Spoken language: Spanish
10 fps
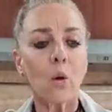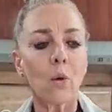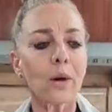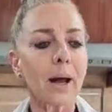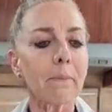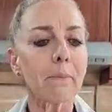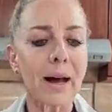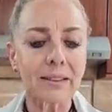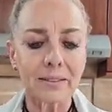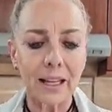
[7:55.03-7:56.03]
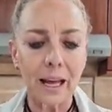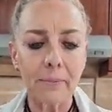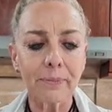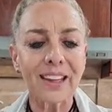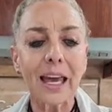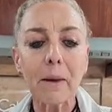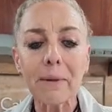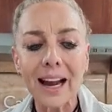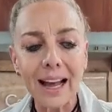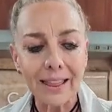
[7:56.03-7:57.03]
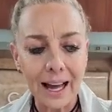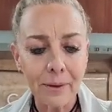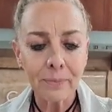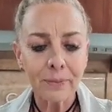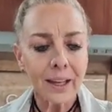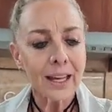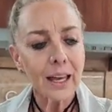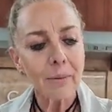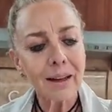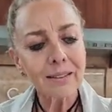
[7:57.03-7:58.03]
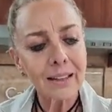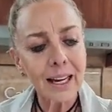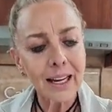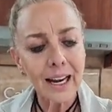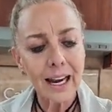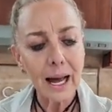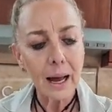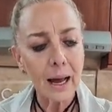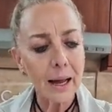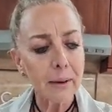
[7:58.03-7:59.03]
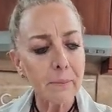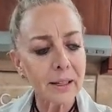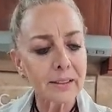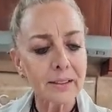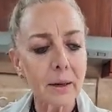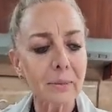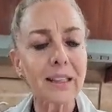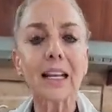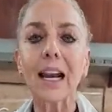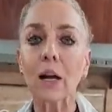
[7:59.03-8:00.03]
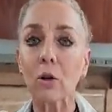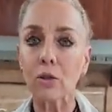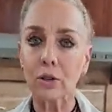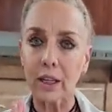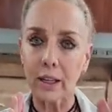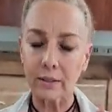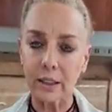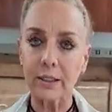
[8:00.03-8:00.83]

una pasta quebrada que va a ser la precisamente la costra de este